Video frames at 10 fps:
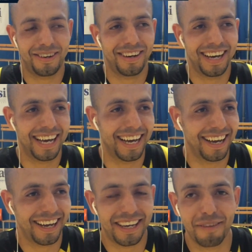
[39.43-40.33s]

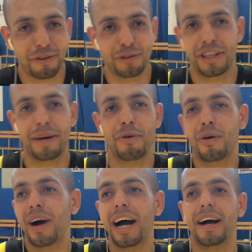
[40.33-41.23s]
Eh, che affrontiamo
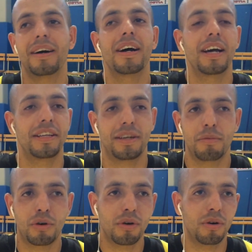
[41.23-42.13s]
qua,
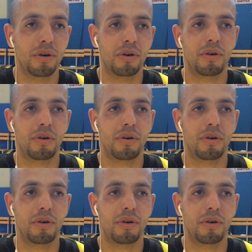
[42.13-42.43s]
entriamo con,